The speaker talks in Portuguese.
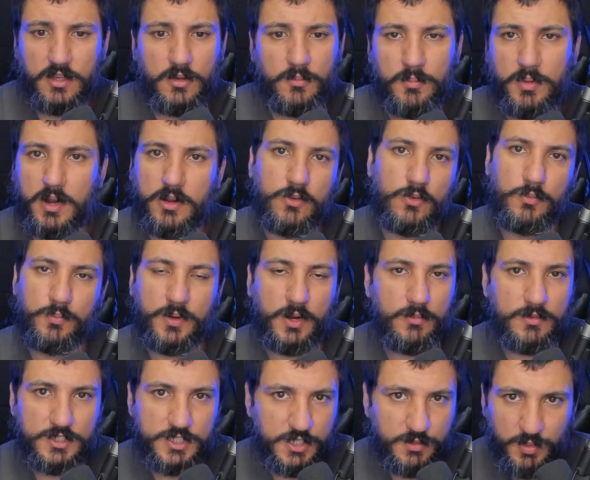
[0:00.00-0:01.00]
para comprar
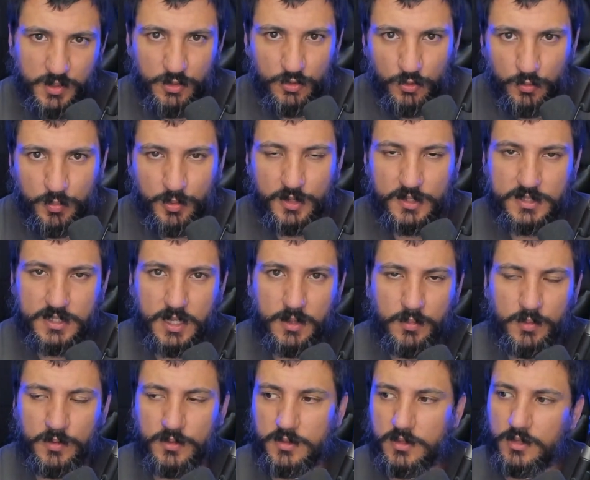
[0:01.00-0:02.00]
uma Shiba Inu, por
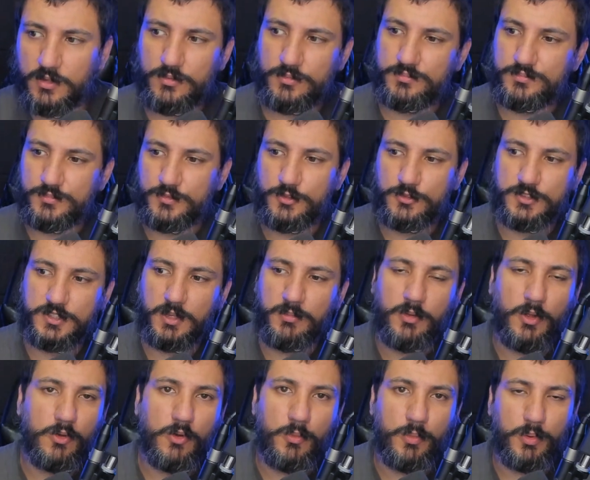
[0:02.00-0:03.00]
exemplo. Então, sempre
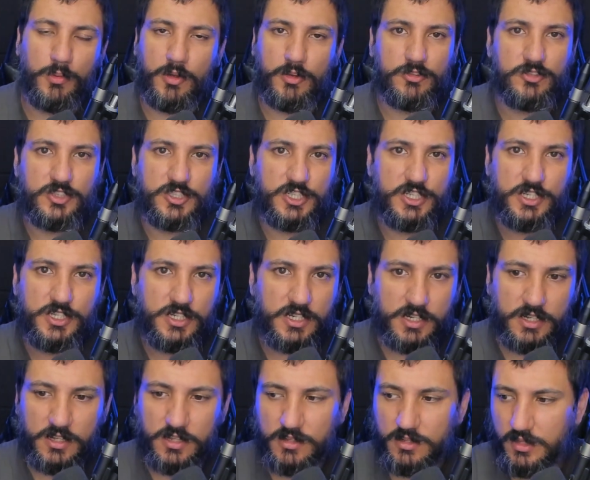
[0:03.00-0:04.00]
que eu compro uma
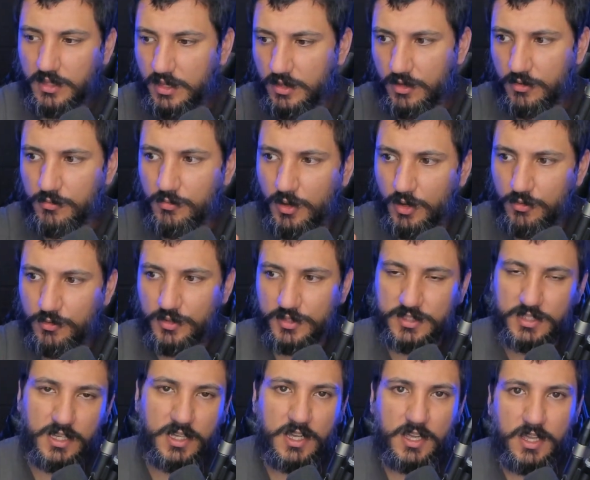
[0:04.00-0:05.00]
quantia, é uma
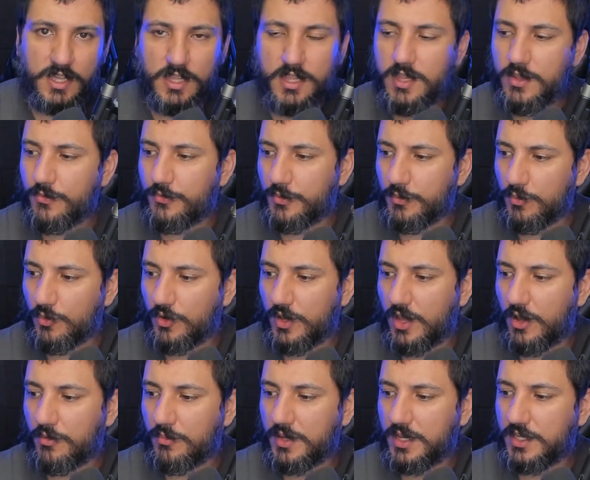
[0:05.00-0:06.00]
coisa ínfimo
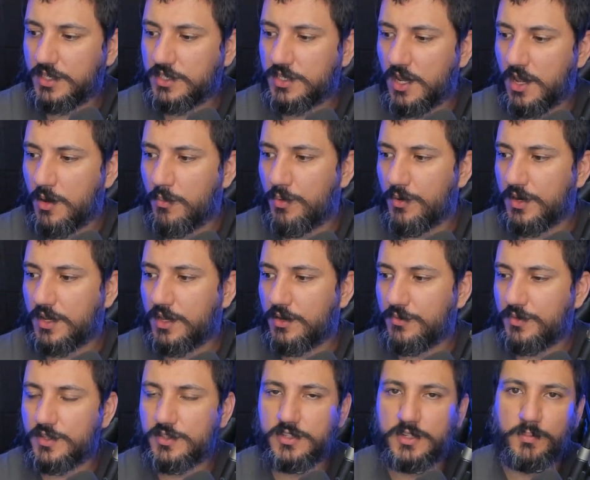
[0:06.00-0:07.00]
realmente, porque eu
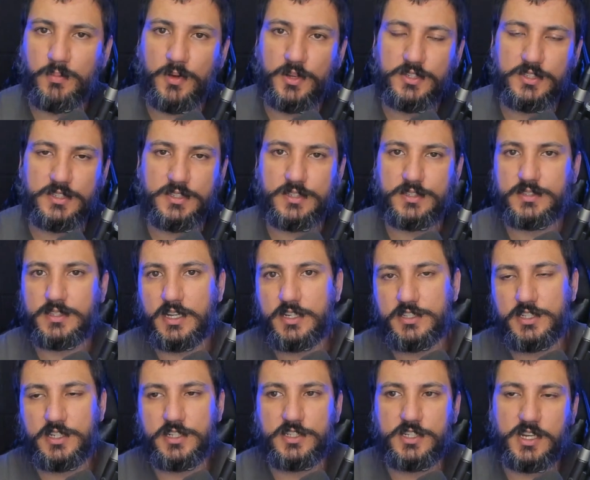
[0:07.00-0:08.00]
vejo que pode estar
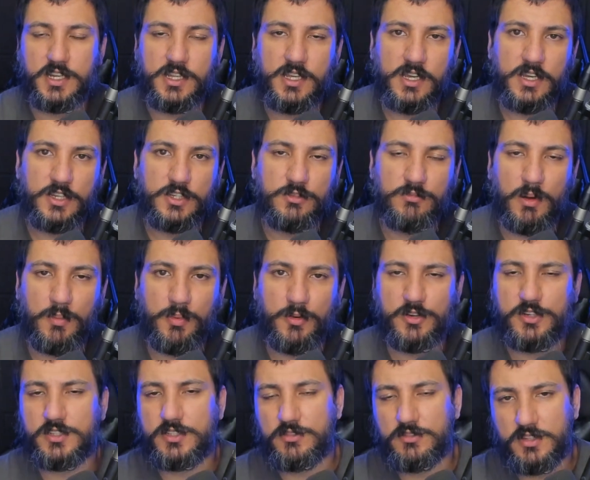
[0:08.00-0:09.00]
diante aí de uma
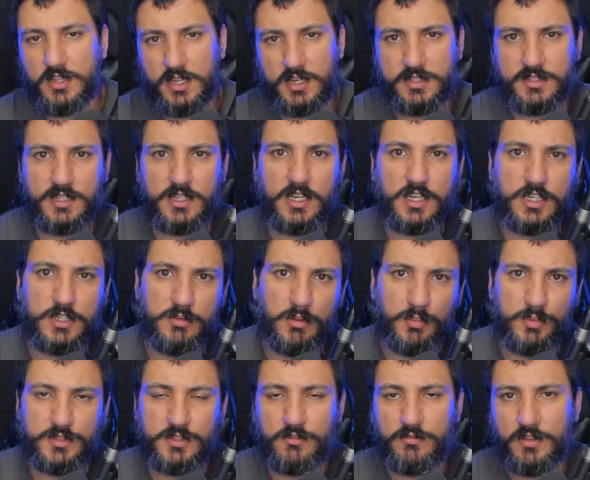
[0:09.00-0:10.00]
projeção interessante, uma
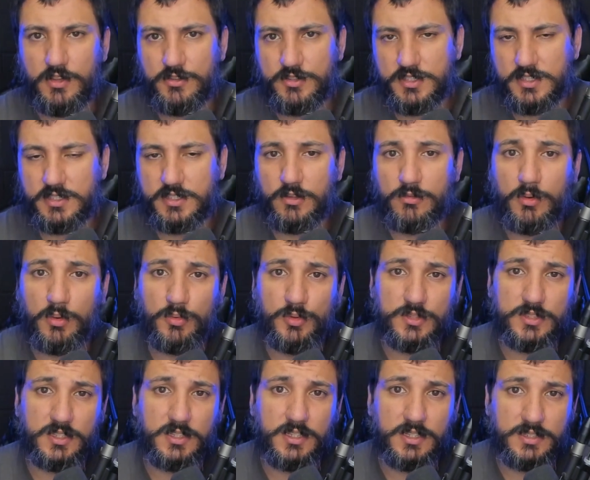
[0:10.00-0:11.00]
possível valorização, alguma
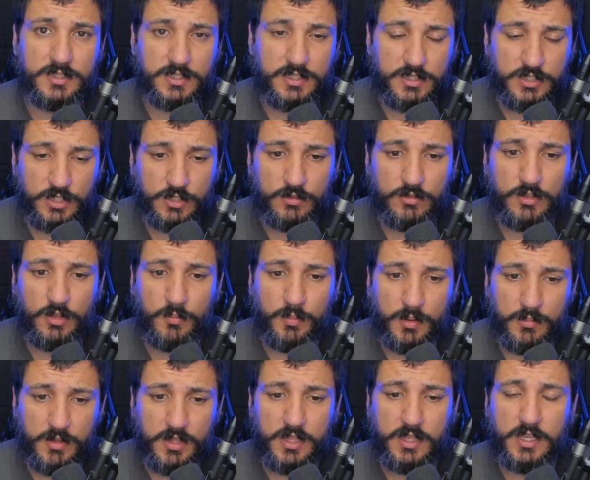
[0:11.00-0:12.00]
coisa nesse sentido. Então,
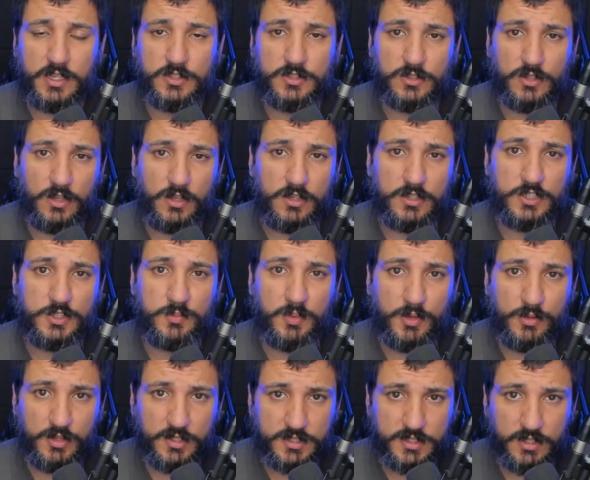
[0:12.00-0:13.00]
para mim, é só
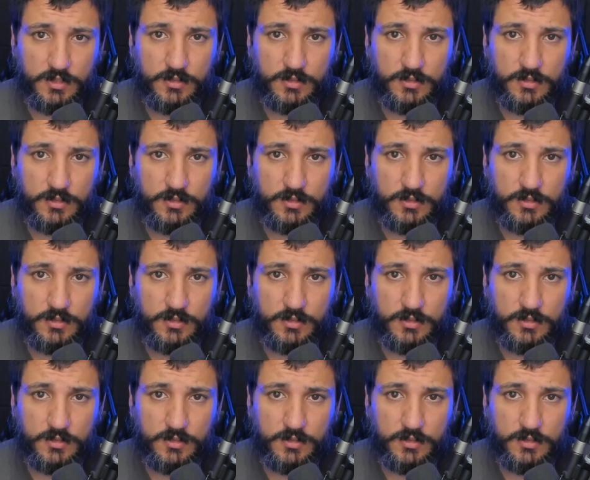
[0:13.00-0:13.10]
especulação.